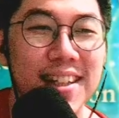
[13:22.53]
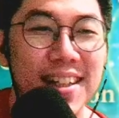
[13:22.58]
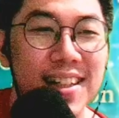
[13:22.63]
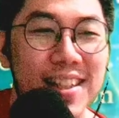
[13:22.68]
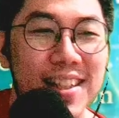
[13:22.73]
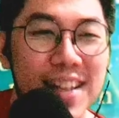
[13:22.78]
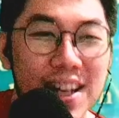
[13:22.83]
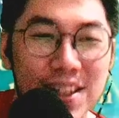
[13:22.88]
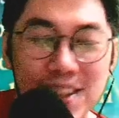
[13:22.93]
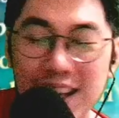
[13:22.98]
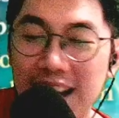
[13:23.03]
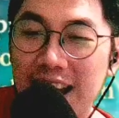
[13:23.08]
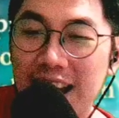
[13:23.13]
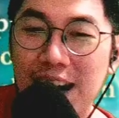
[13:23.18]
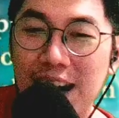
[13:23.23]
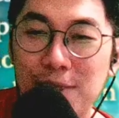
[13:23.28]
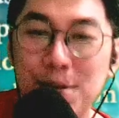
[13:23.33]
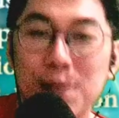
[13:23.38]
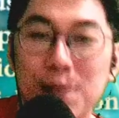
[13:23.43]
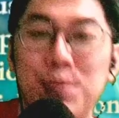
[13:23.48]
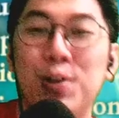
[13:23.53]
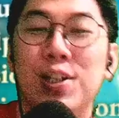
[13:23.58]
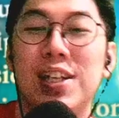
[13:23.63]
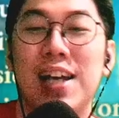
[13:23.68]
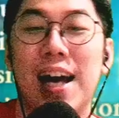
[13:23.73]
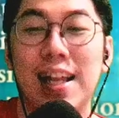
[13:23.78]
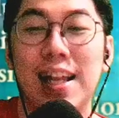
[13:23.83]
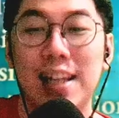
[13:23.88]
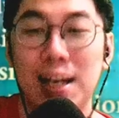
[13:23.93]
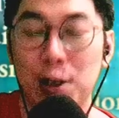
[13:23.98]
ya udahlah apa mau
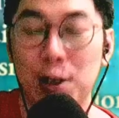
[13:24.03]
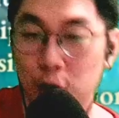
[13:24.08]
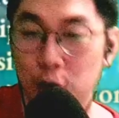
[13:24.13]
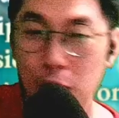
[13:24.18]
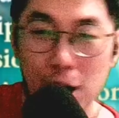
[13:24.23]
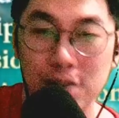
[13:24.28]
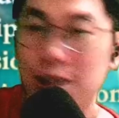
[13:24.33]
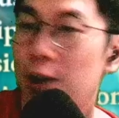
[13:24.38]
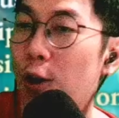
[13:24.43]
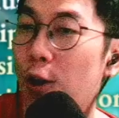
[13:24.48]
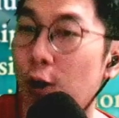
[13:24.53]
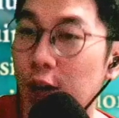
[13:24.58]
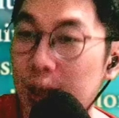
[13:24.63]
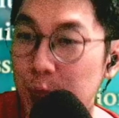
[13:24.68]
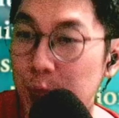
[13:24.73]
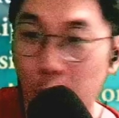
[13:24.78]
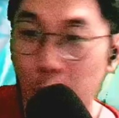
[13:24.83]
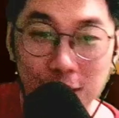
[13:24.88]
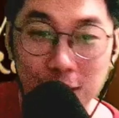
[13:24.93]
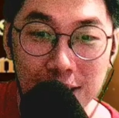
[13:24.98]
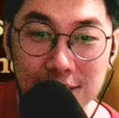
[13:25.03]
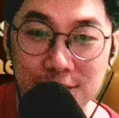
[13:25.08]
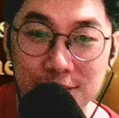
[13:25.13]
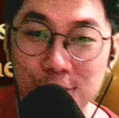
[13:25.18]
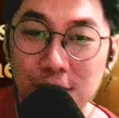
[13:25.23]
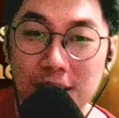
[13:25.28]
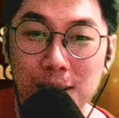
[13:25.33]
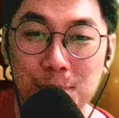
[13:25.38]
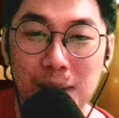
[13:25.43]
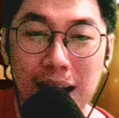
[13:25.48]
dikata dikasih hoki protes
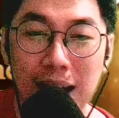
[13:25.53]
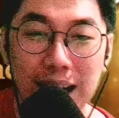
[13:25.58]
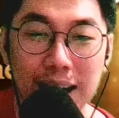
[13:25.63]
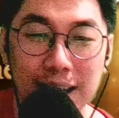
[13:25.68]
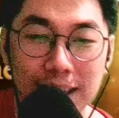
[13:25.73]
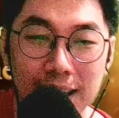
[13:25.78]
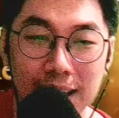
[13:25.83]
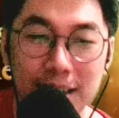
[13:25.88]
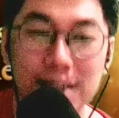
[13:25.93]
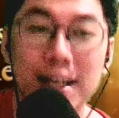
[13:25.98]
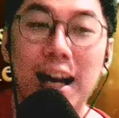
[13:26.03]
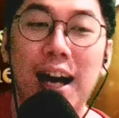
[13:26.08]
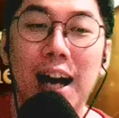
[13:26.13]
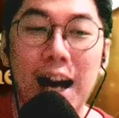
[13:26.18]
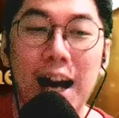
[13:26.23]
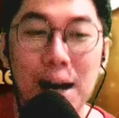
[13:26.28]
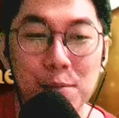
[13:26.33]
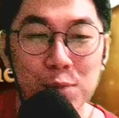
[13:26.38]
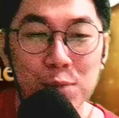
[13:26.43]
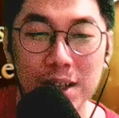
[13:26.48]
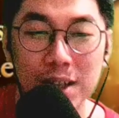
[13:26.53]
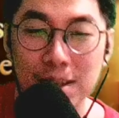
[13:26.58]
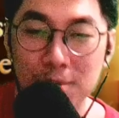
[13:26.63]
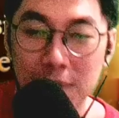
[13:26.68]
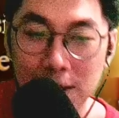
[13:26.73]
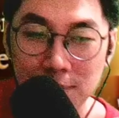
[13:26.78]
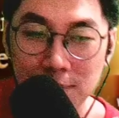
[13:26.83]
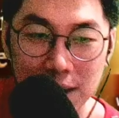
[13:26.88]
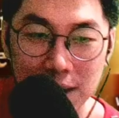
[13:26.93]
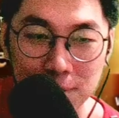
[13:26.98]
gue ya parah ya enggak ampun net
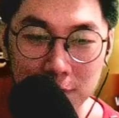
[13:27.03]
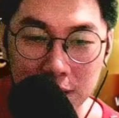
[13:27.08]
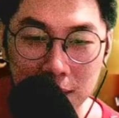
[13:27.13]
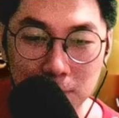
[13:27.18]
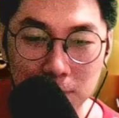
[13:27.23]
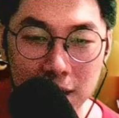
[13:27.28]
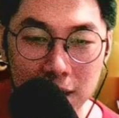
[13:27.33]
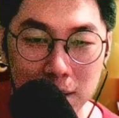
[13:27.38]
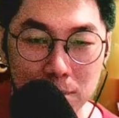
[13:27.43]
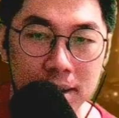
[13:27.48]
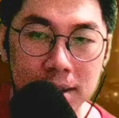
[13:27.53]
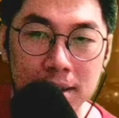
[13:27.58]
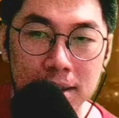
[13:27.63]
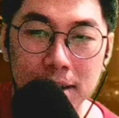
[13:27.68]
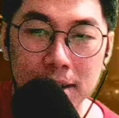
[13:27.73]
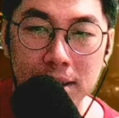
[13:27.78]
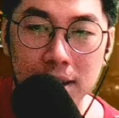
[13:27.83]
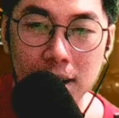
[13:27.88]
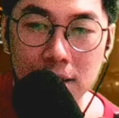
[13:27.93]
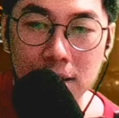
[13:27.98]
marble ampun ampun ampun ya